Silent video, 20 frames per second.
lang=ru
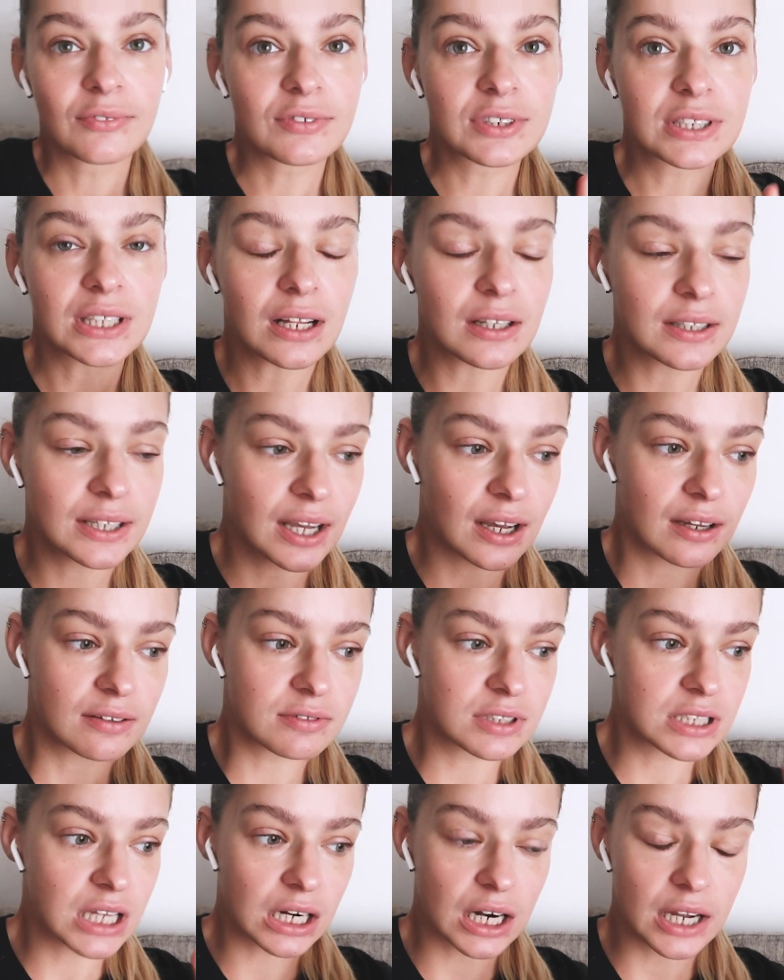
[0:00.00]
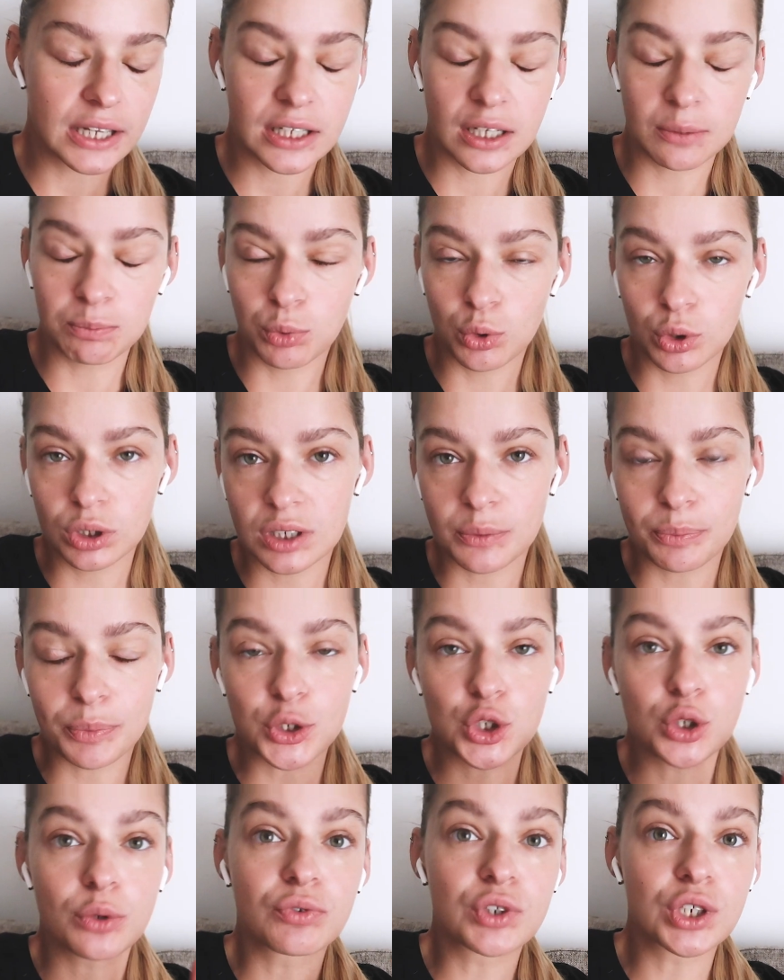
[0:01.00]
Встала я заранее, бодро,
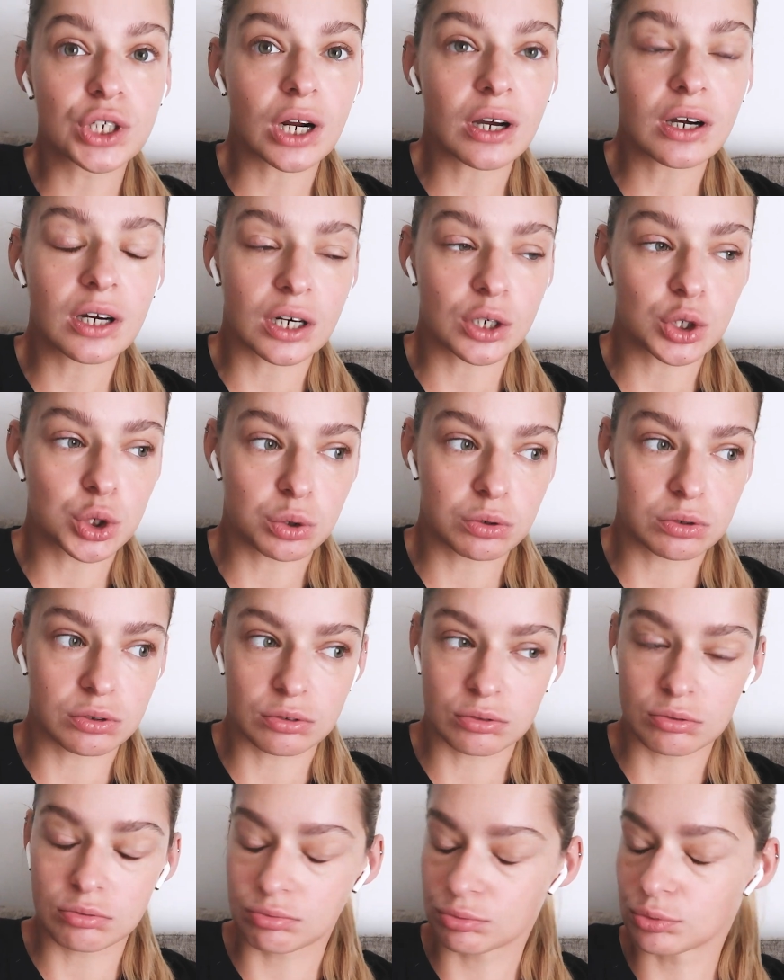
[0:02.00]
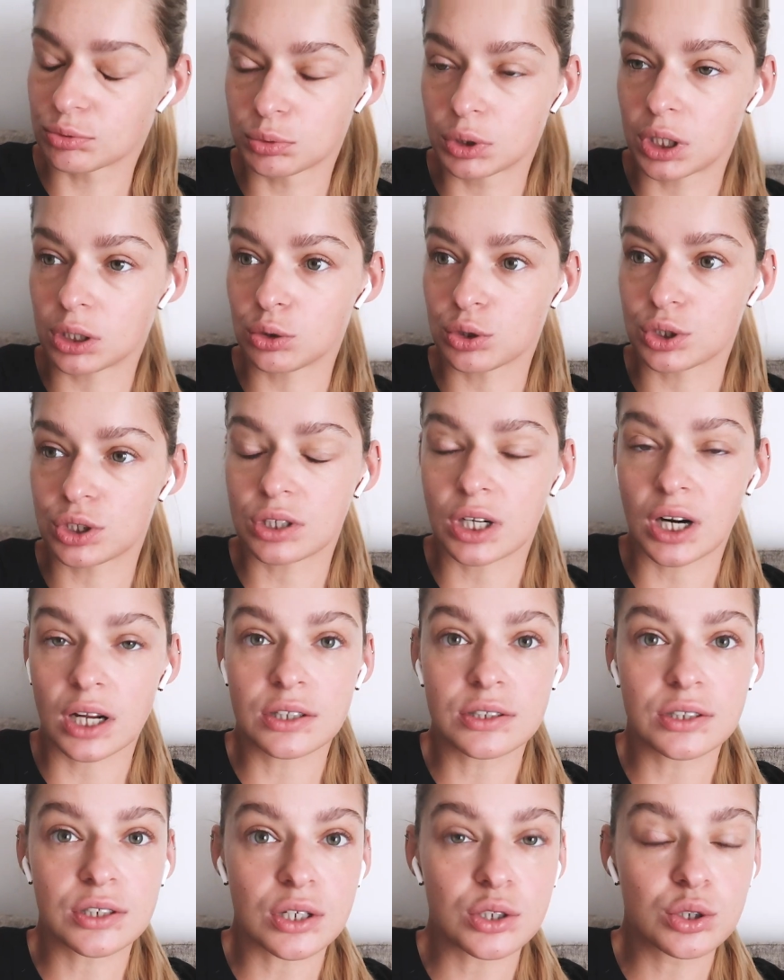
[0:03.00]
причем вчера хорошо удалось
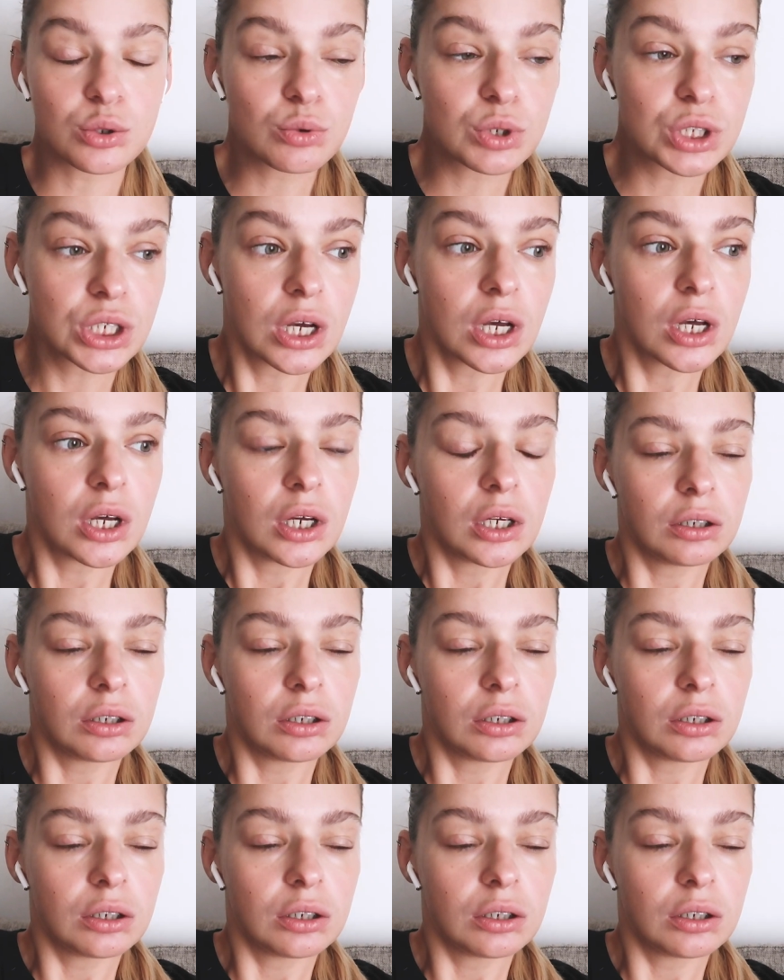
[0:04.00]
рано заснуть.